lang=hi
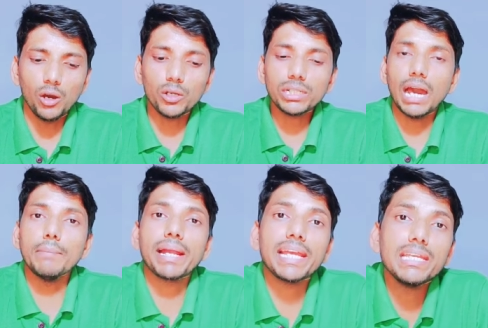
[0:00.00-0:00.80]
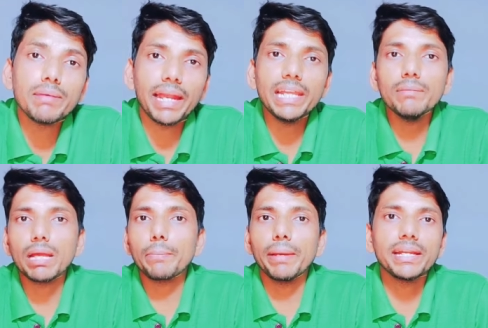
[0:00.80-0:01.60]
और हमारा ई मेल
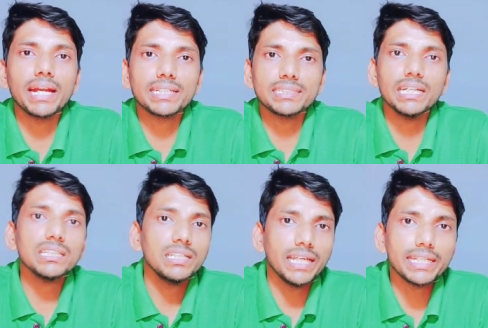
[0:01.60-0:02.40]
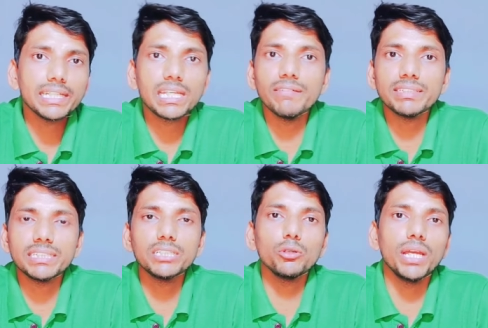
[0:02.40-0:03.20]
हमारे पैन कार्ड के साथ यानी कि केवासी
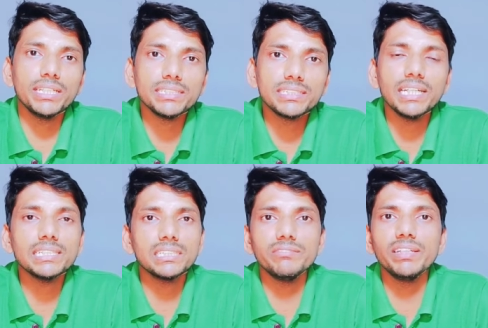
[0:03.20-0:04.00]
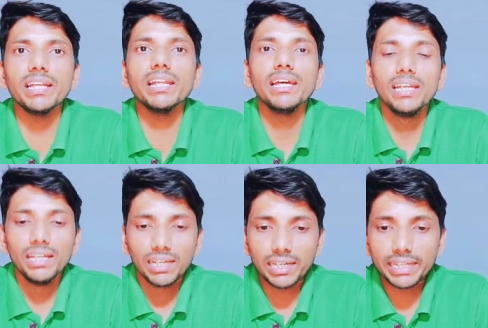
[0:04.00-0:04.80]
की जो एजेंसी है सीबीएल
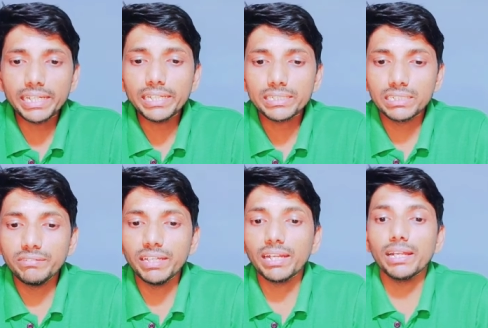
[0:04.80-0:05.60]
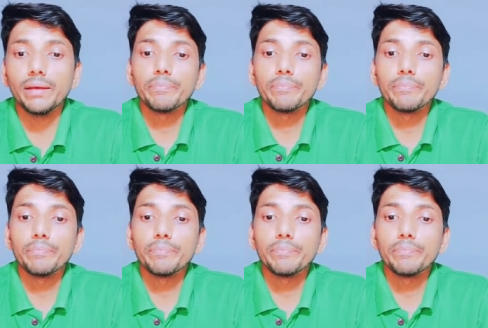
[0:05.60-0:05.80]
करके सीवीएल